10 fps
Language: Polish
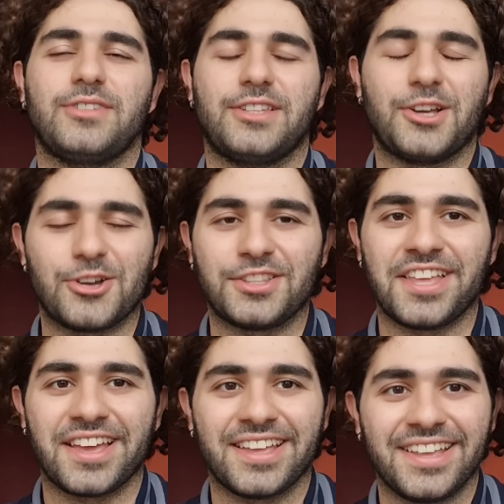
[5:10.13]

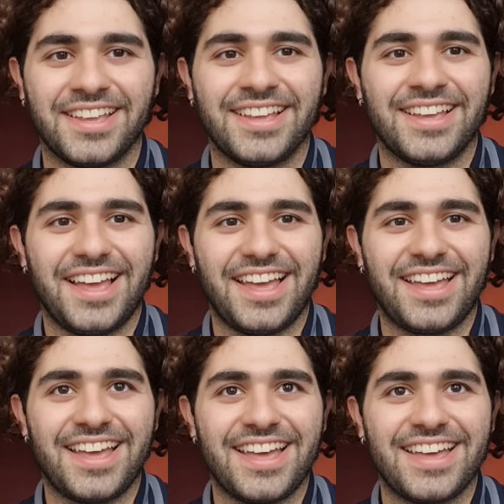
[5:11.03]
tygodnie.
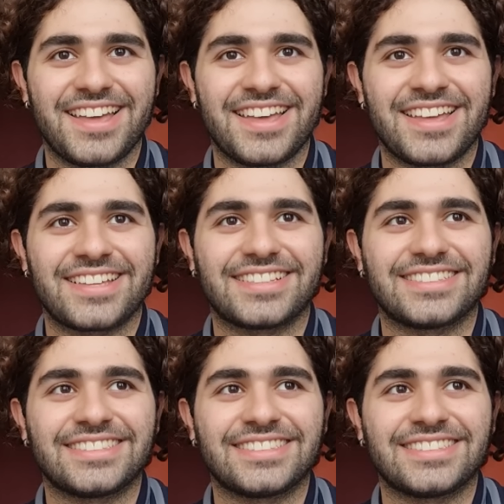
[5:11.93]
Eee,